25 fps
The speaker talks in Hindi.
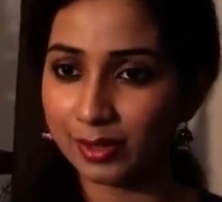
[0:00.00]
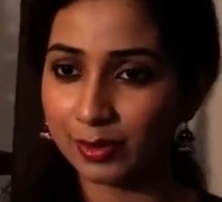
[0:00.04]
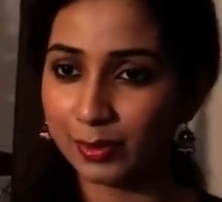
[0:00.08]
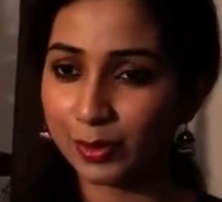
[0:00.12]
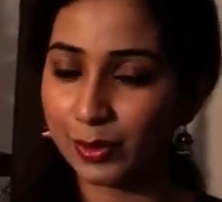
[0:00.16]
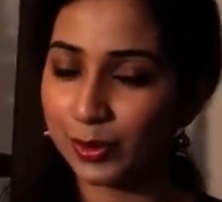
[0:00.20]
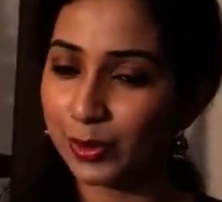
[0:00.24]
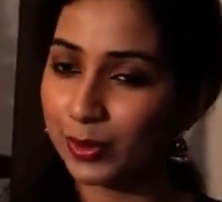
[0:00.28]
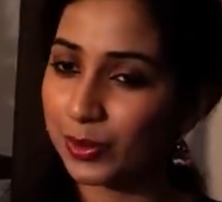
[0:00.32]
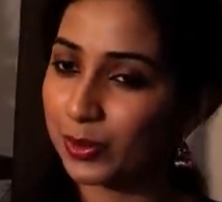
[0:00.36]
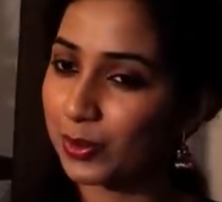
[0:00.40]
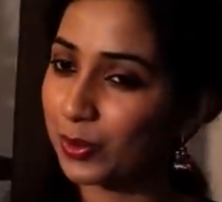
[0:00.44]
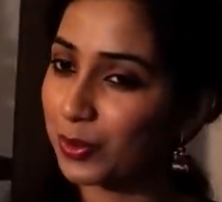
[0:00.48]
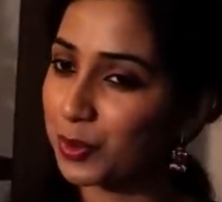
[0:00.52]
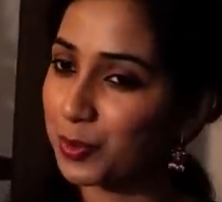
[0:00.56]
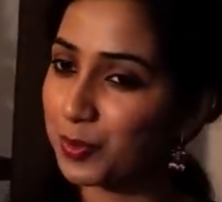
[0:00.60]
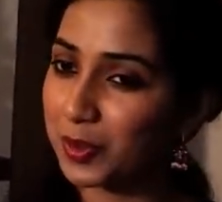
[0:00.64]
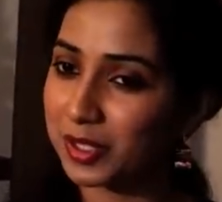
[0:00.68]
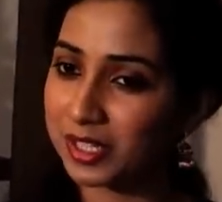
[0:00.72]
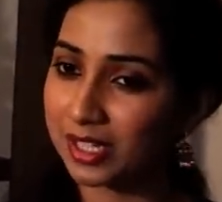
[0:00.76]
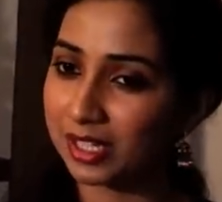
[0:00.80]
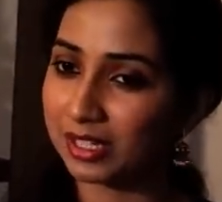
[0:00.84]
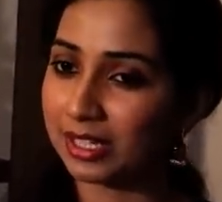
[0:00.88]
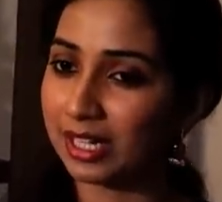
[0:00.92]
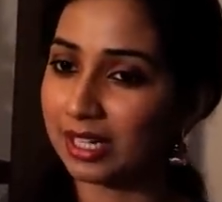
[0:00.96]
वो लोगों को
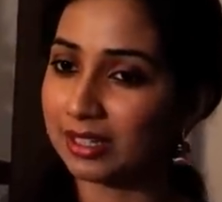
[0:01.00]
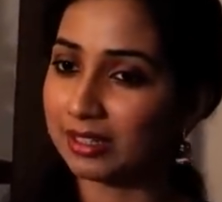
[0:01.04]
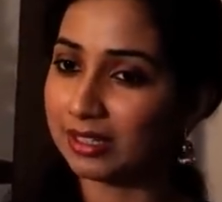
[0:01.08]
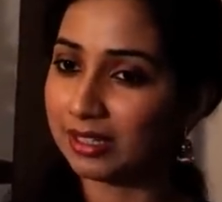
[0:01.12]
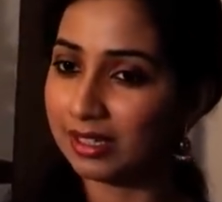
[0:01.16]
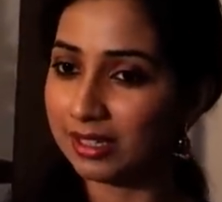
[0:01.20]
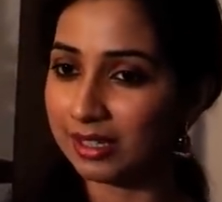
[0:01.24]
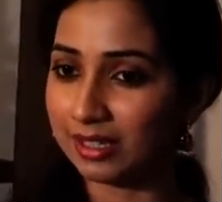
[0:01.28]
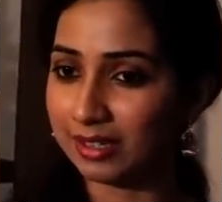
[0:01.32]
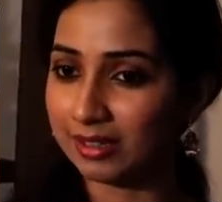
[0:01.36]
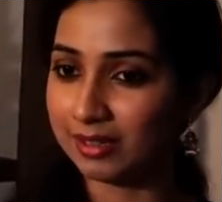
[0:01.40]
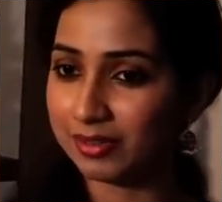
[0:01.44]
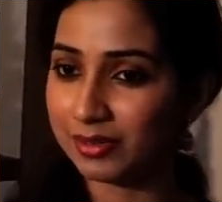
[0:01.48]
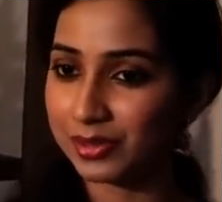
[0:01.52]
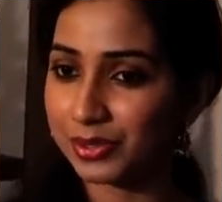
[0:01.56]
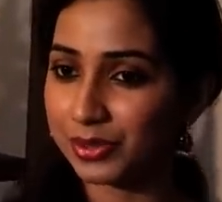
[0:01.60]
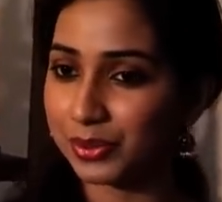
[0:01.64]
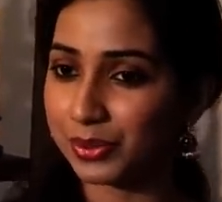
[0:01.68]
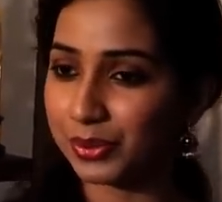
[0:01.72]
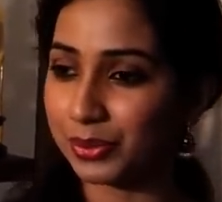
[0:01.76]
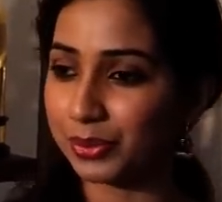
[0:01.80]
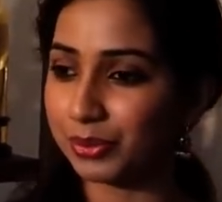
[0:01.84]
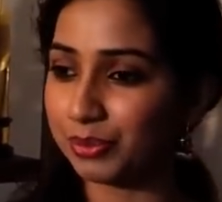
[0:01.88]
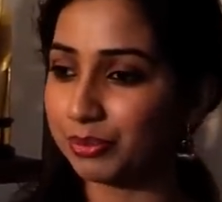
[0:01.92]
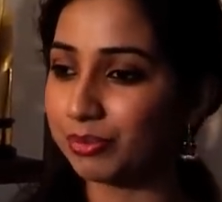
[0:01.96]
पसंद आती है
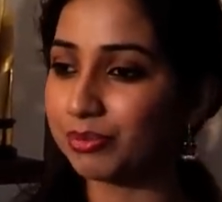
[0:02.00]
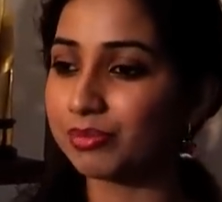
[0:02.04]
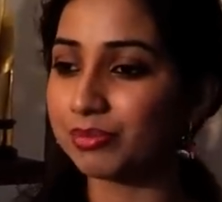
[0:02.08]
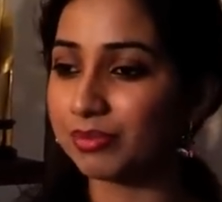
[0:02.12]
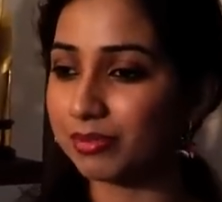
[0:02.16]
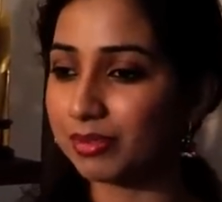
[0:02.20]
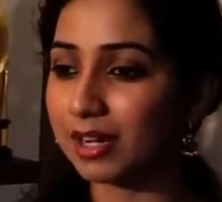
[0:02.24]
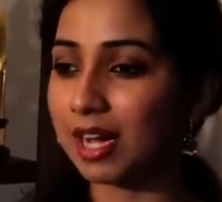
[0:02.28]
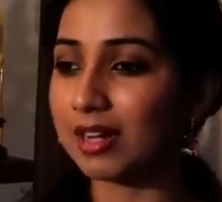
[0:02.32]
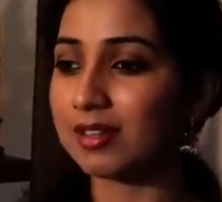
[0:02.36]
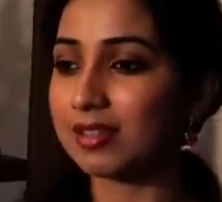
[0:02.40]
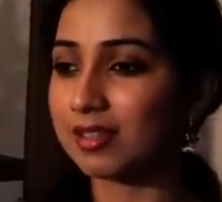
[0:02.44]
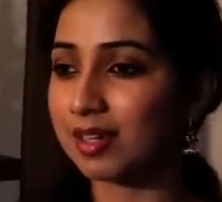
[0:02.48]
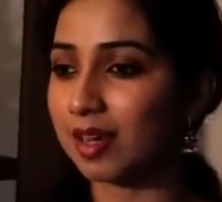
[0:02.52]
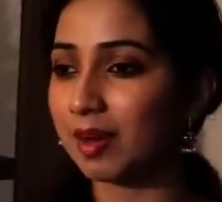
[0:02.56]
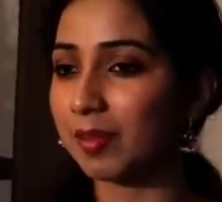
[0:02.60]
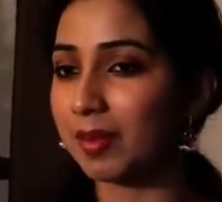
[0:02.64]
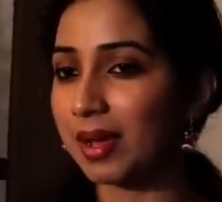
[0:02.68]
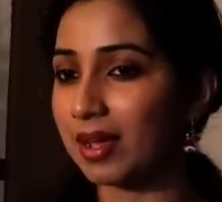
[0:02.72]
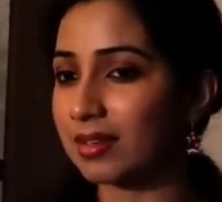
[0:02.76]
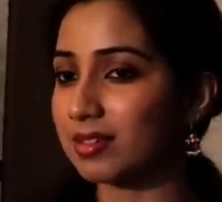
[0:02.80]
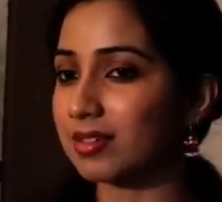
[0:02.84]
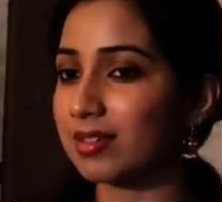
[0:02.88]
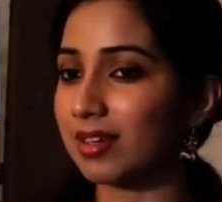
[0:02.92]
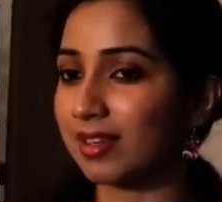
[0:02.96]
सो राहत साहब
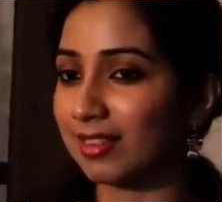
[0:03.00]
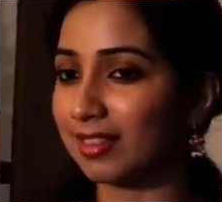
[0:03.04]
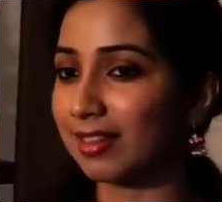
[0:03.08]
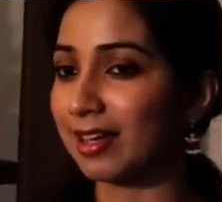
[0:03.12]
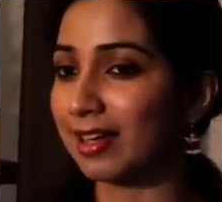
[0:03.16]
हैज़ डन